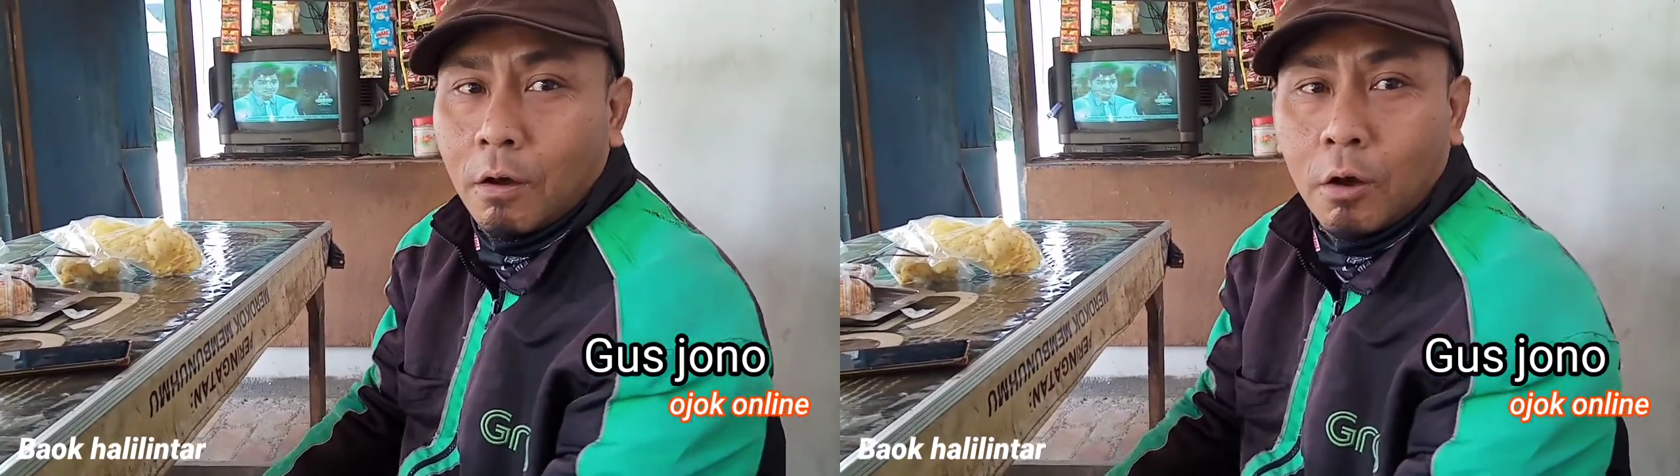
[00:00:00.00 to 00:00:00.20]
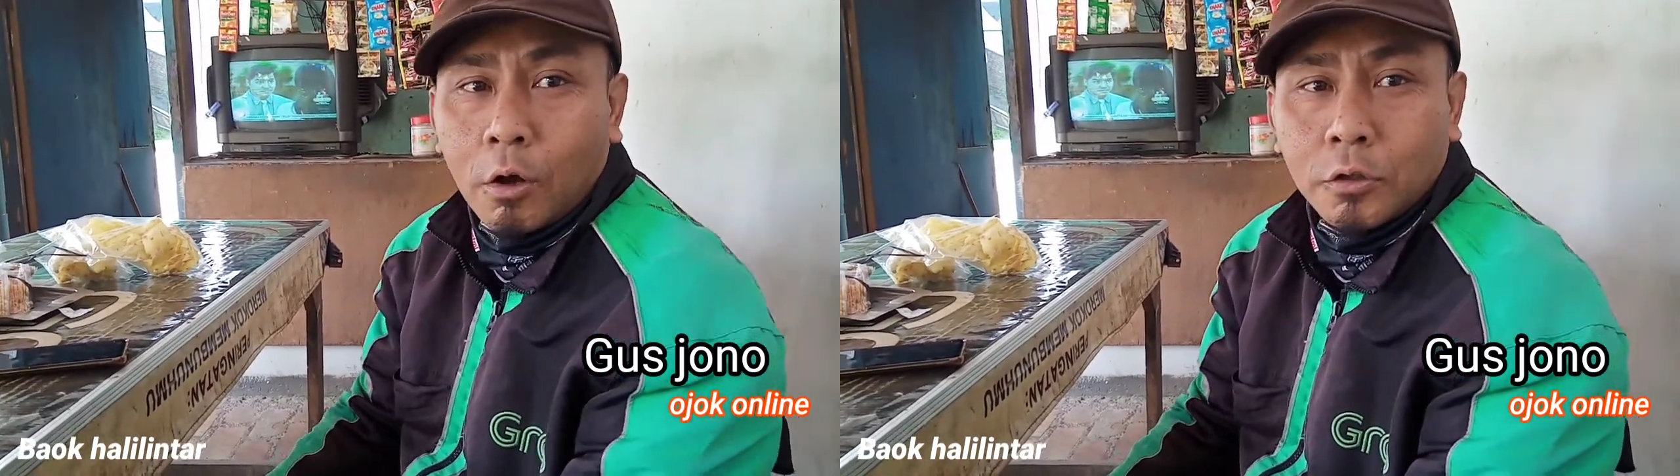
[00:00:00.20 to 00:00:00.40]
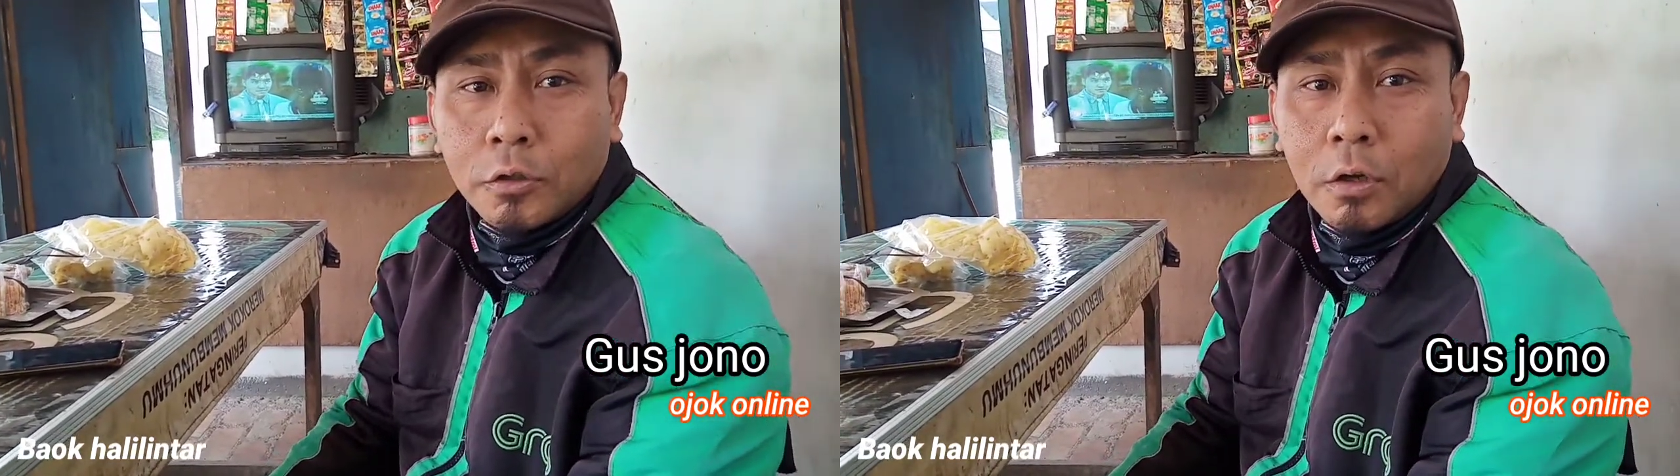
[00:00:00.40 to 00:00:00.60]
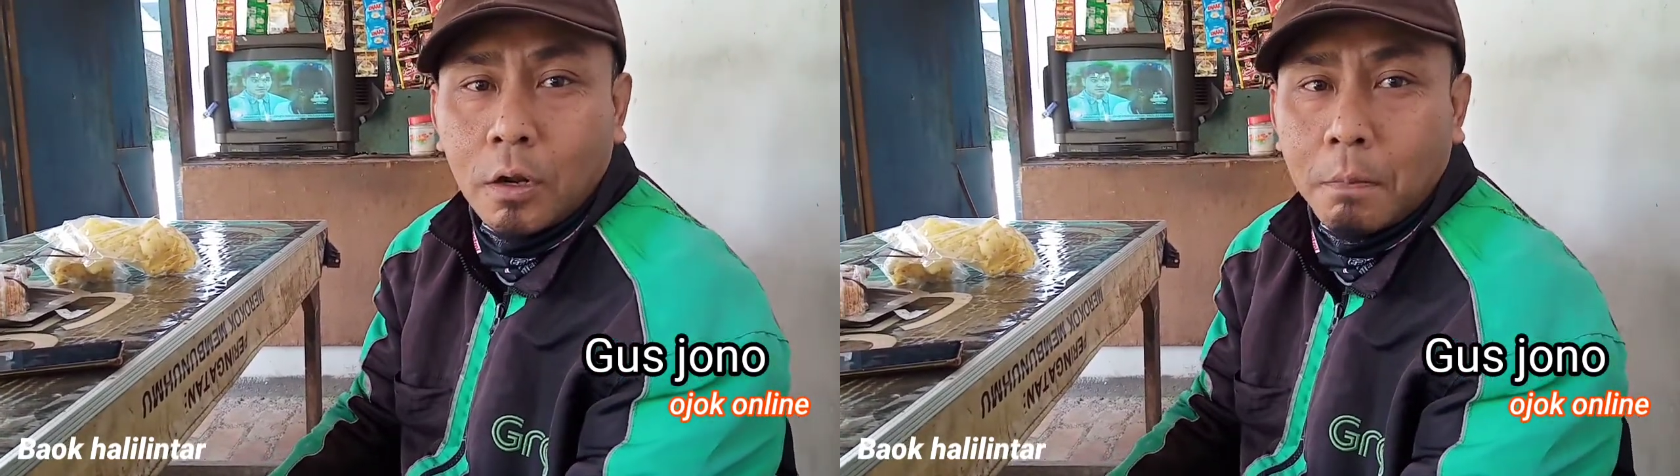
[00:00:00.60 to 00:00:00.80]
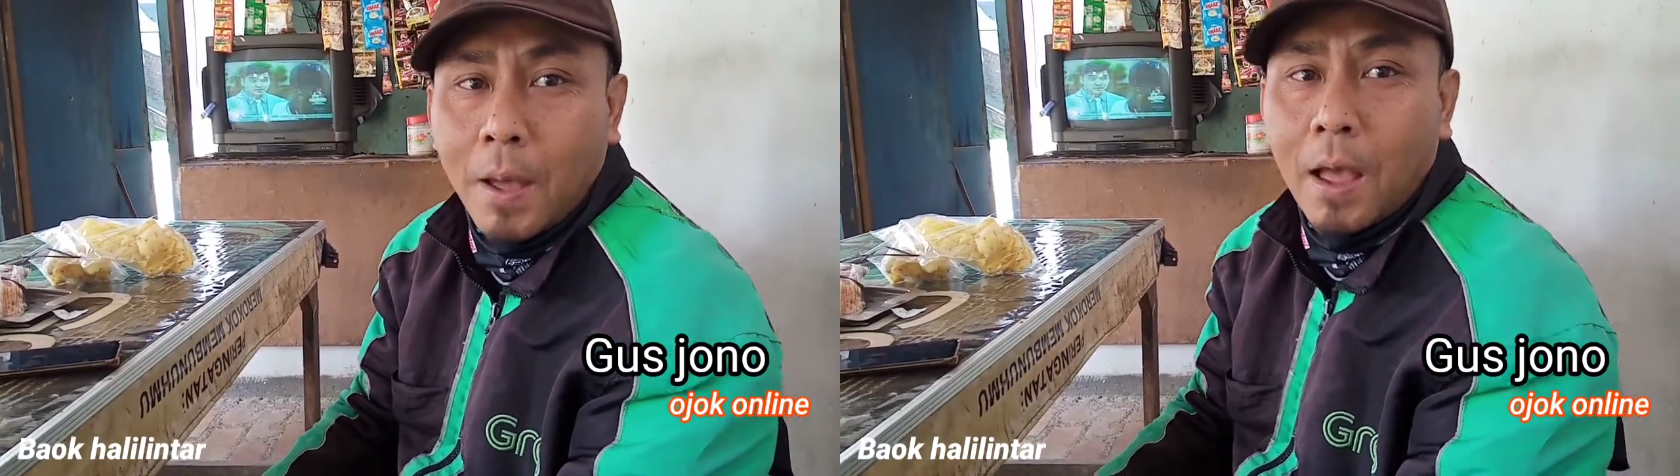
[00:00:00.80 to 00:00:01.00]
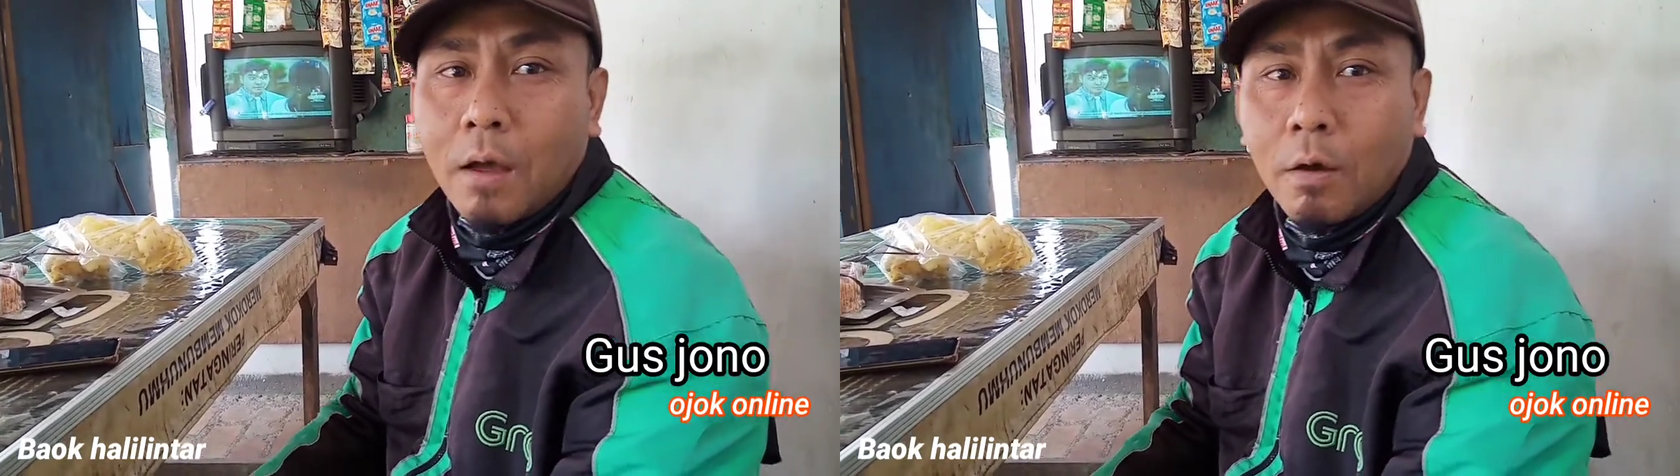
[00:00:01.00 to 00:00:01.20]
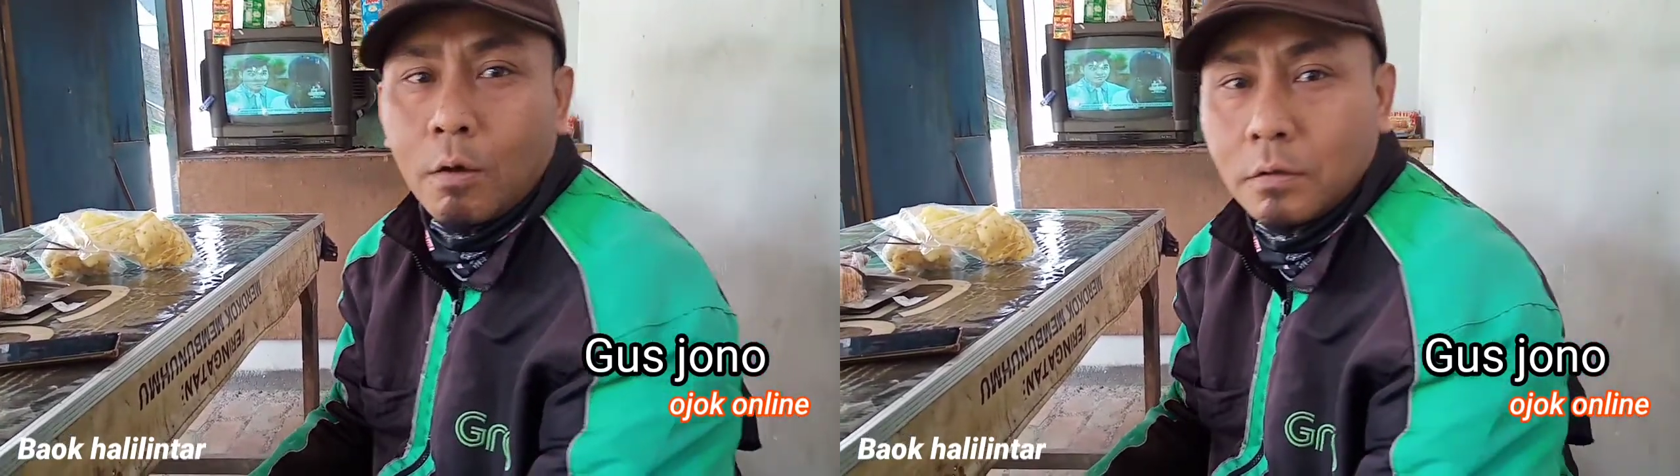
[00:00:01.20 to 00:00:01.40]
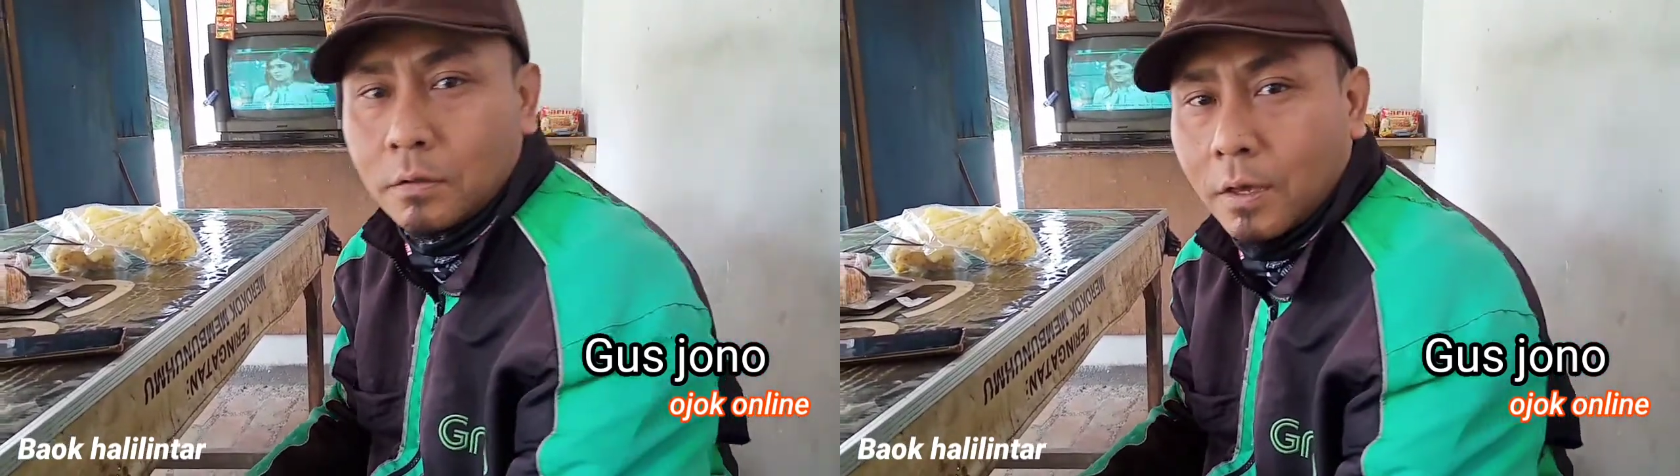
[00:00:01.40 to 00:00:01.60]
Ojol Pak
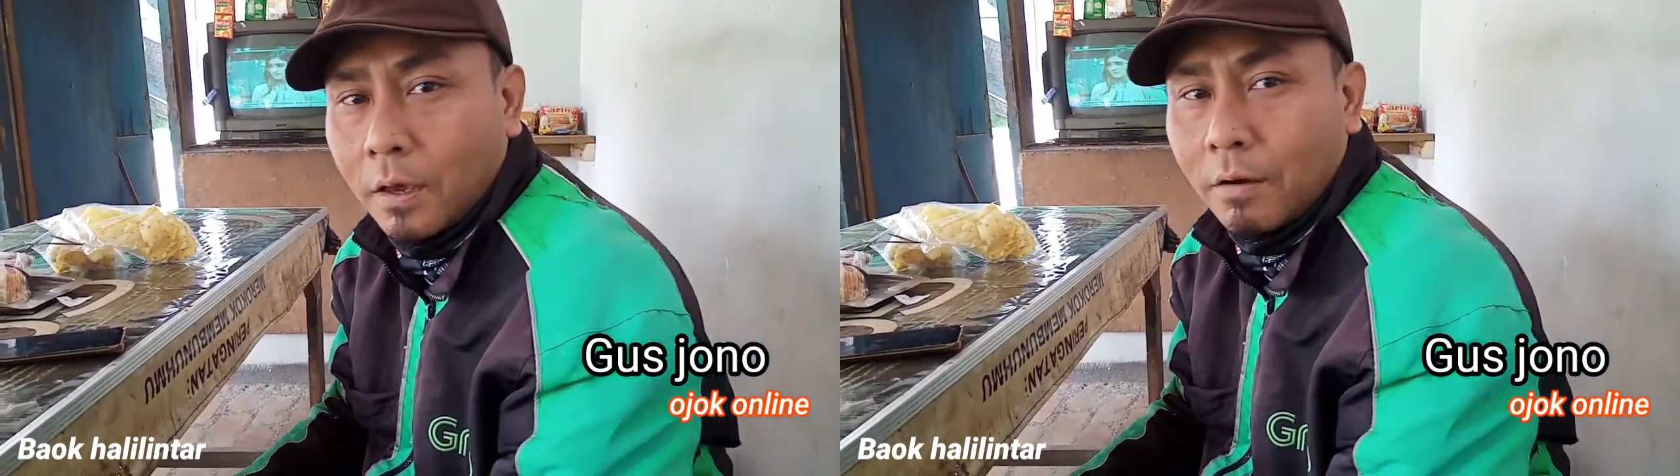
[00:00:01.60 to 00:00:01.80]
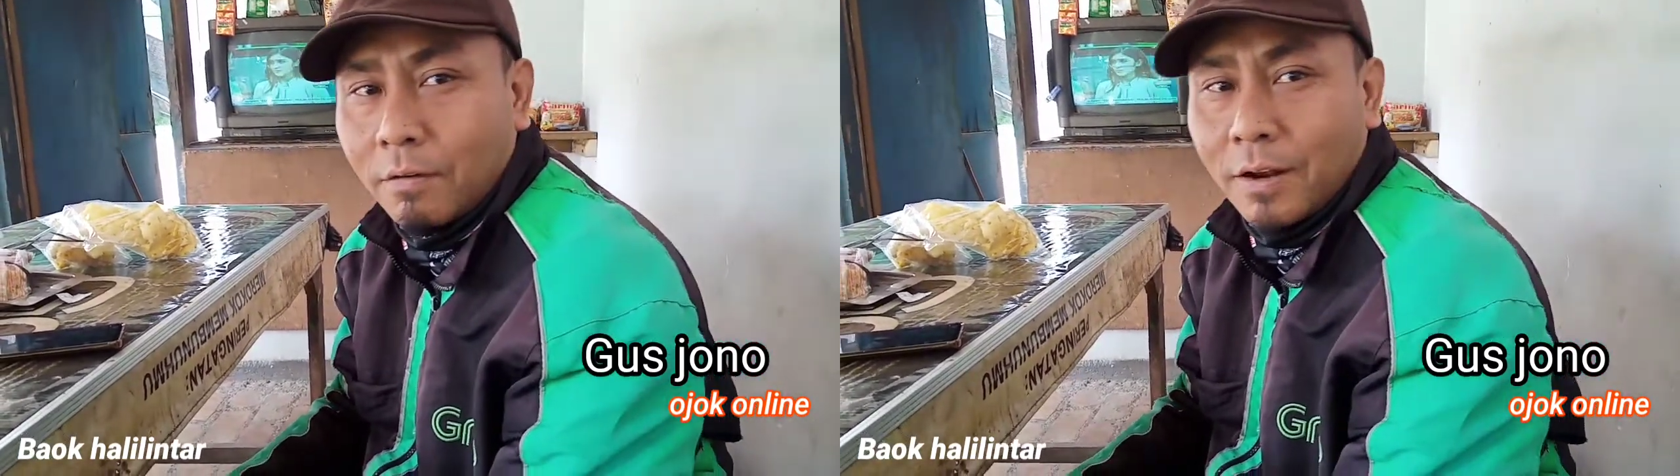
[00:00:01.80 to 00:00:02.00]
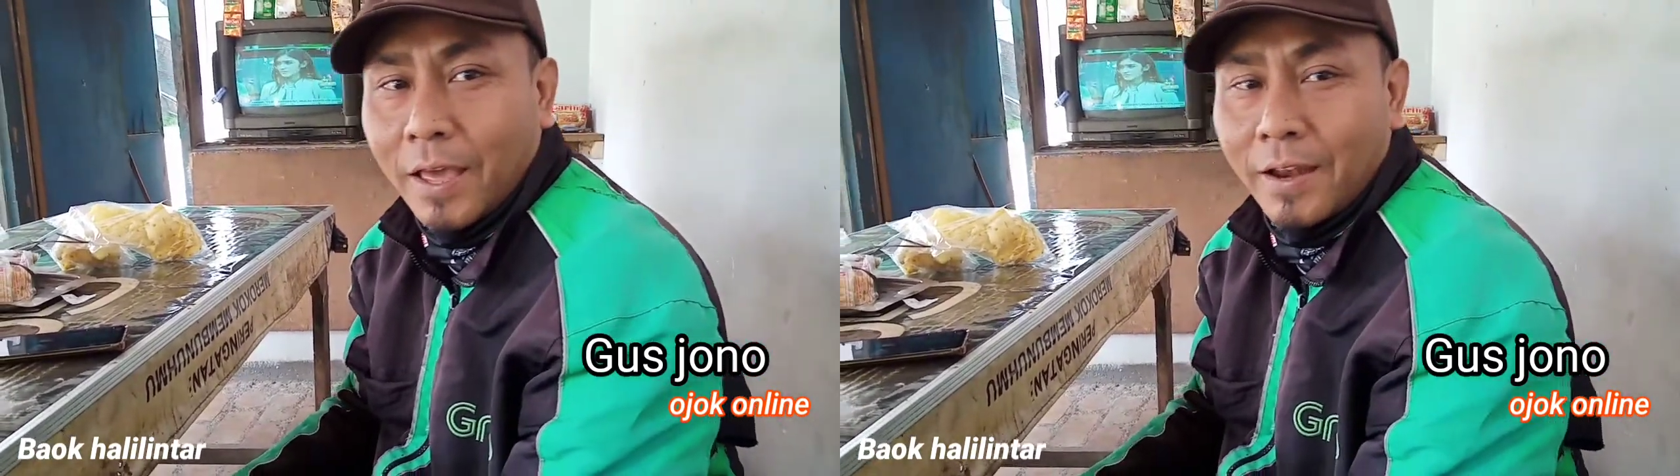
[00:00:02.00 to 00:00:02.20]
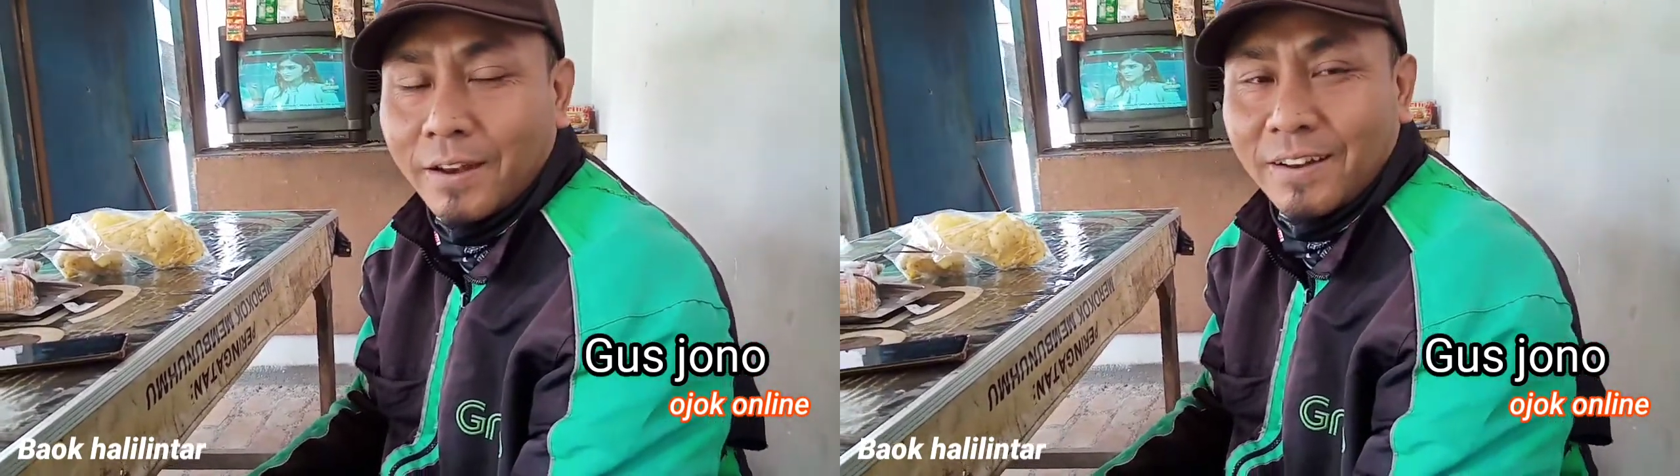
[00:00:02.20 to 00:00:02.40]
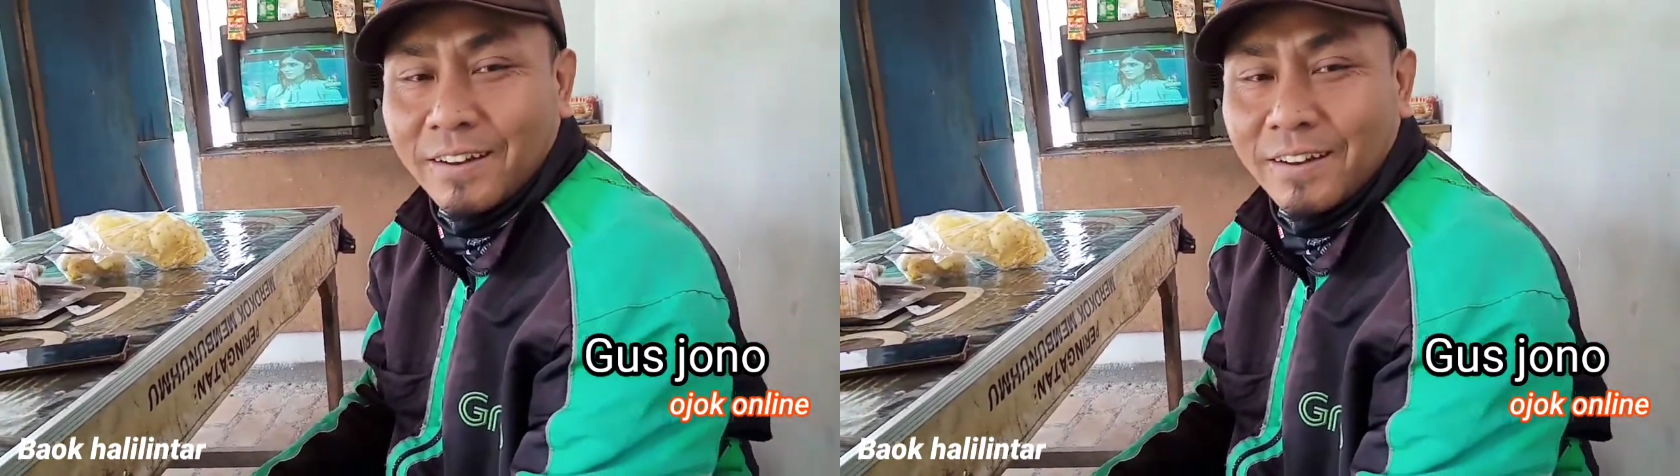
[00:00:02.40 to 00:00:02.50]
Ojek online